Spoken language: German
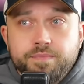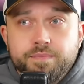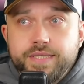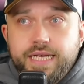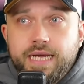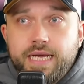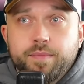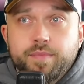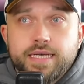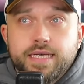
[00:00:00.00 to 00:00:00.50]

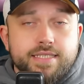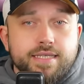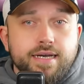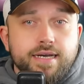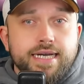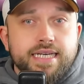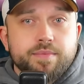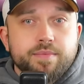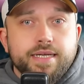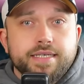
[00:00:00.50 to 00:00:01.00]
dämlich
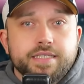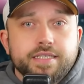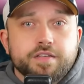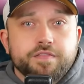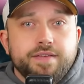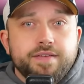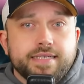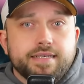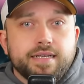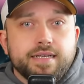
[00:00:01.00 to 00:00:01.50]
sein im
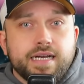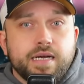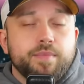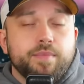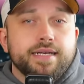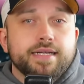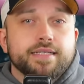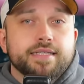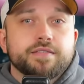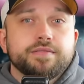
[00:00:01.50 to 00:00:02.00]
Endeffekt, da kann
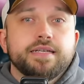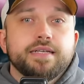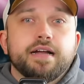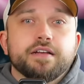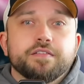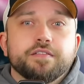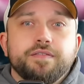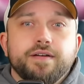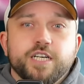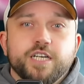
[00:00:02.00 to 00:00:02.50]
man jetzt wieder
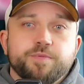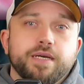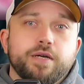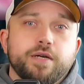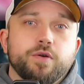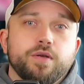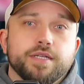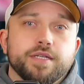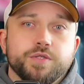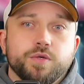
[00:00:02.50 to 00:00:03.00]
anfangen
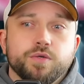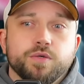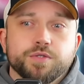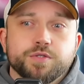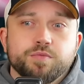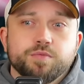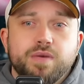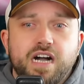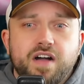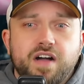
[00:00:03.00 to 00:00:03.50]
Spekulationen
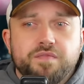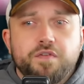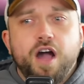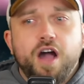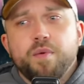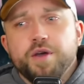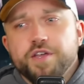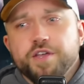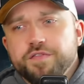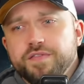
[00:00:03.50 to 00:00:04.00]
zu machen, ja,
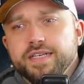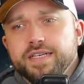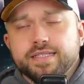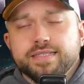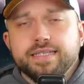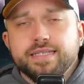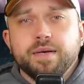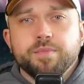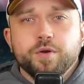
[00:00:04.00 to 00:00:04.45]
aber ich finde das ja